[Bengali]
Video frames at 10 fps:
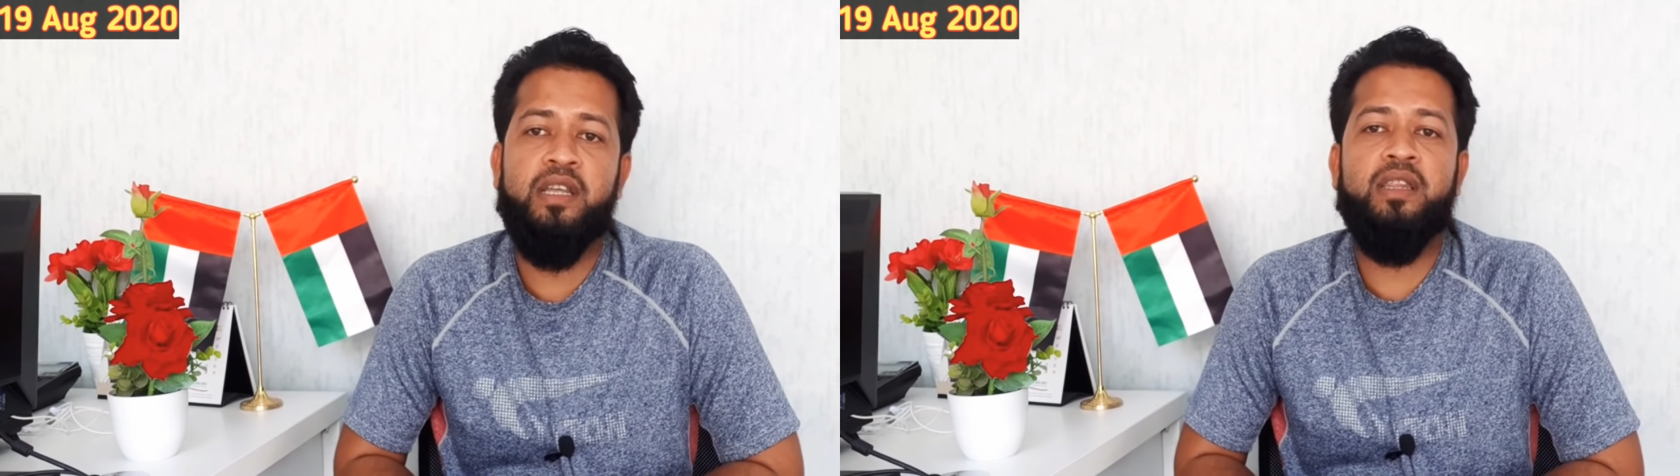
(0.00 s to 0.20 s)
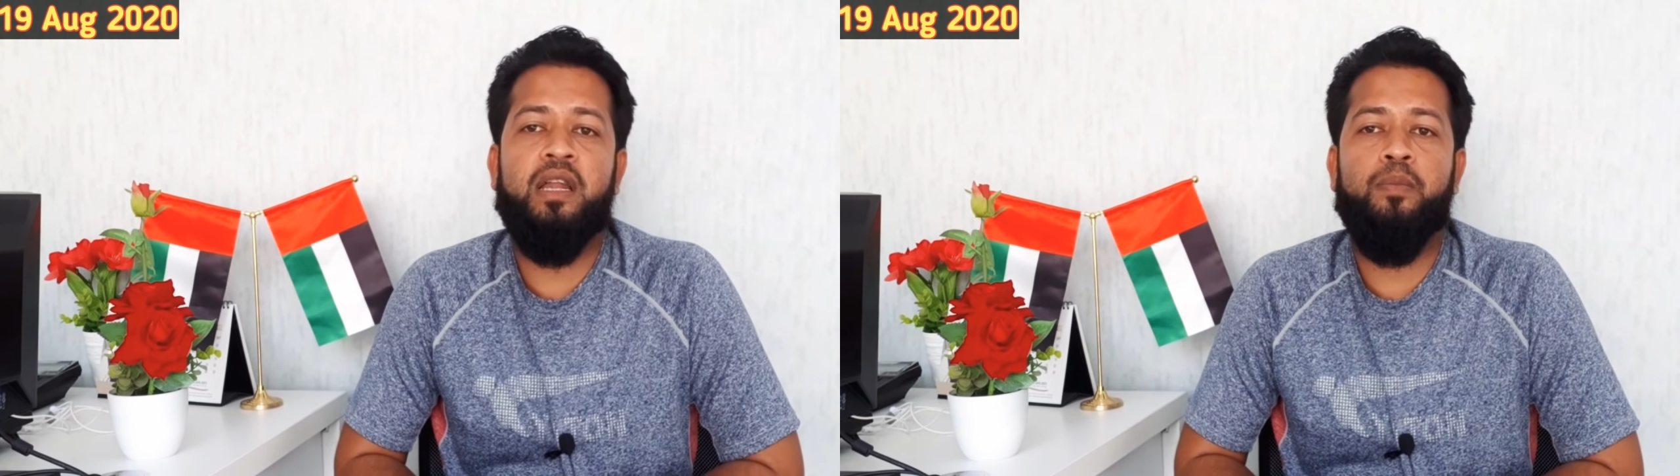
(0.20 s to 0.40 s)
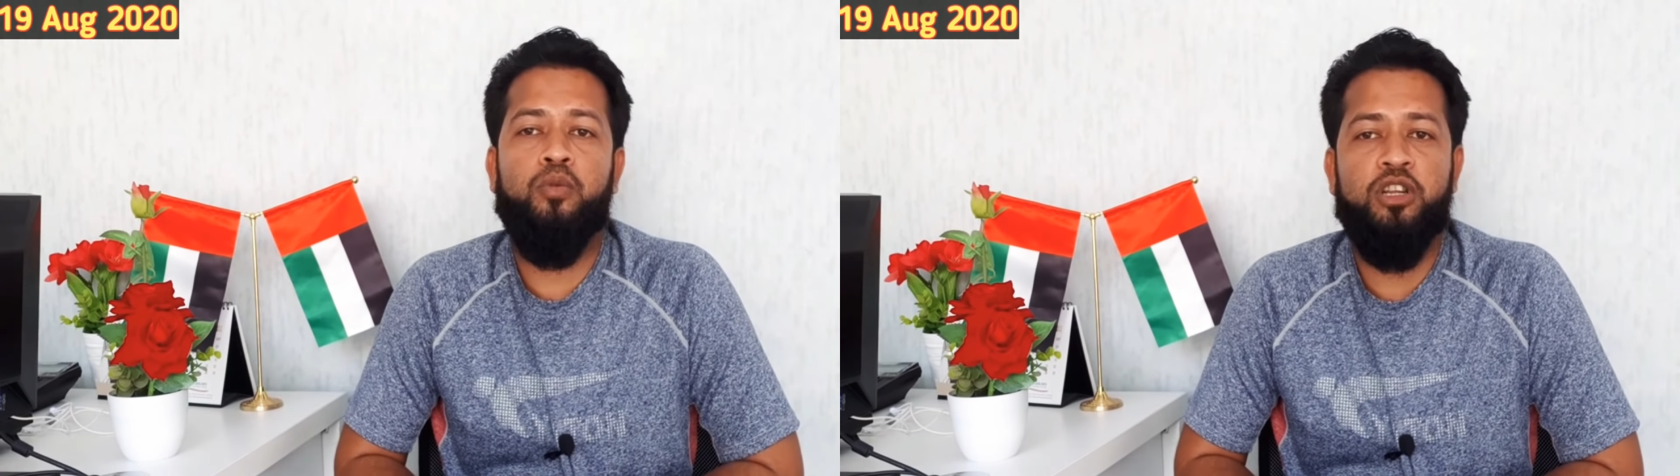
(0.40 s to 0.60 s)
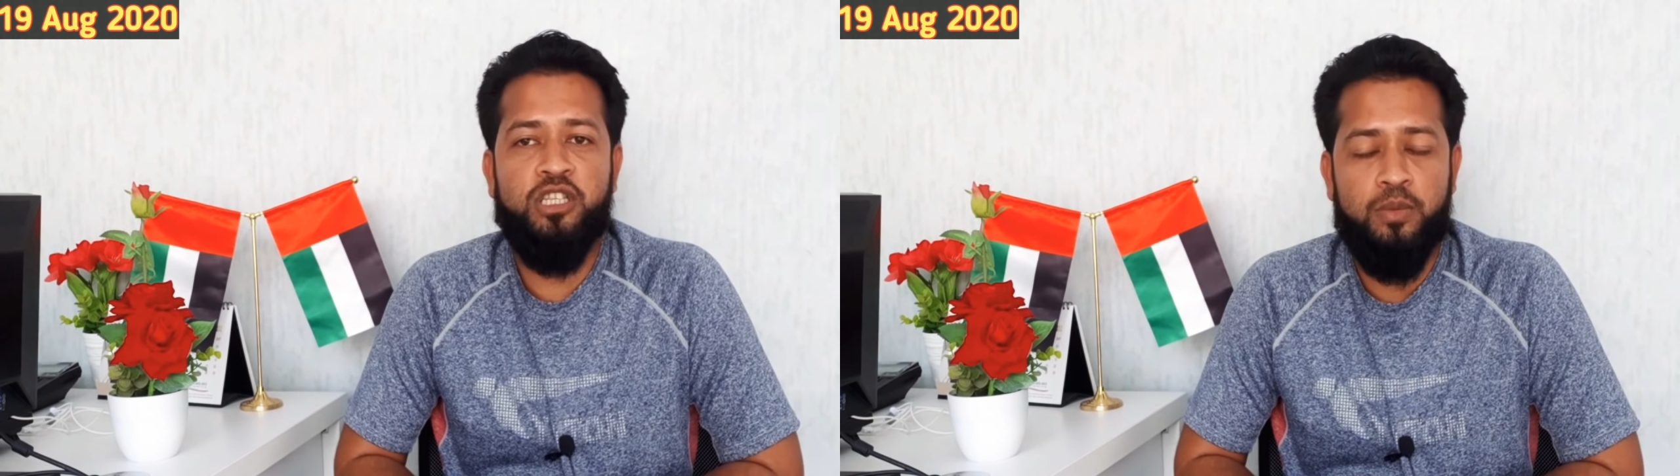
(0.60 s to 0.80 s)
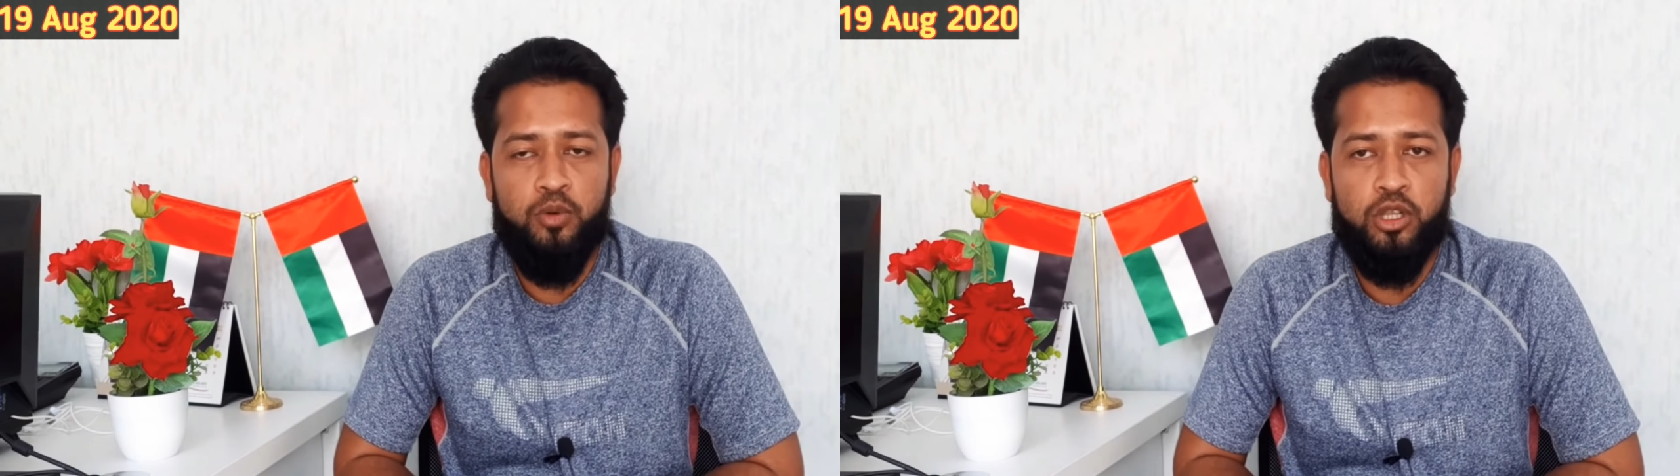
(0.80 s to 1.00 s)
দেন তারা পুলিশ
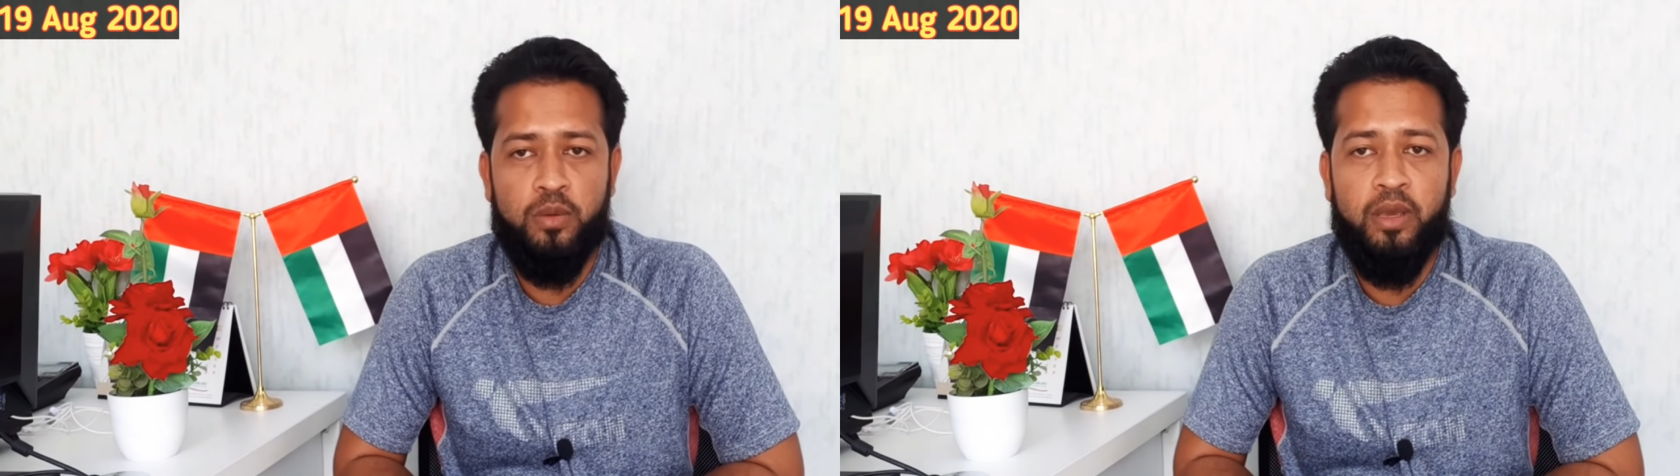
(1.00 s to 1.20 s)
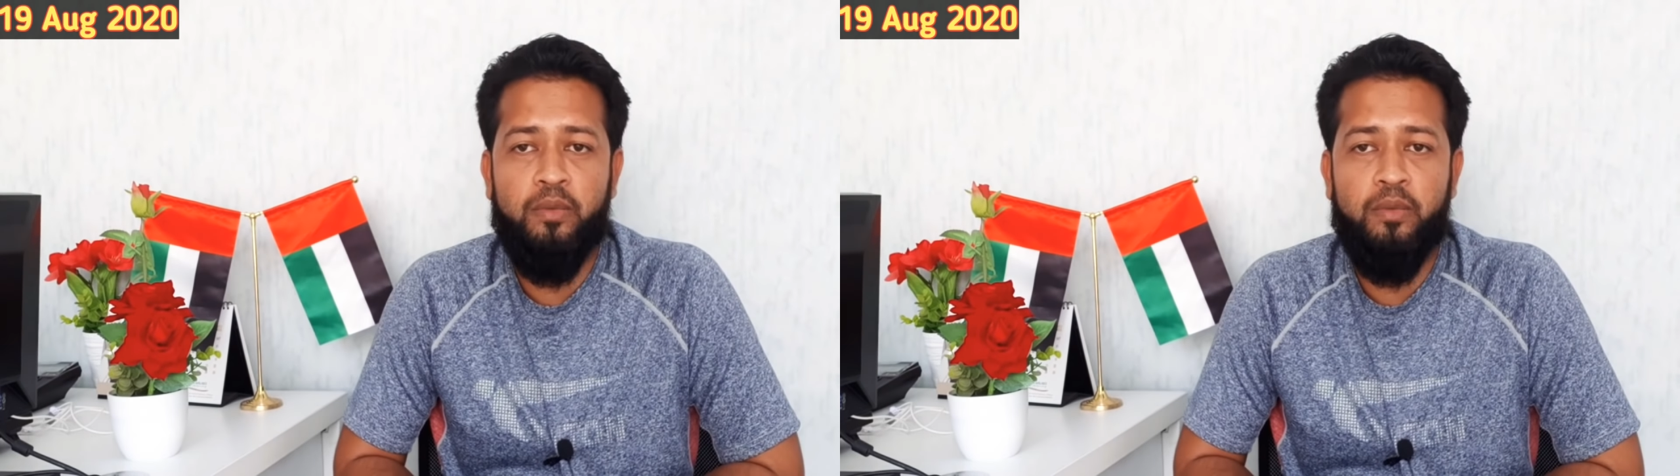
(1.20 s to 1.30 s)
রিপোর্ট দিবে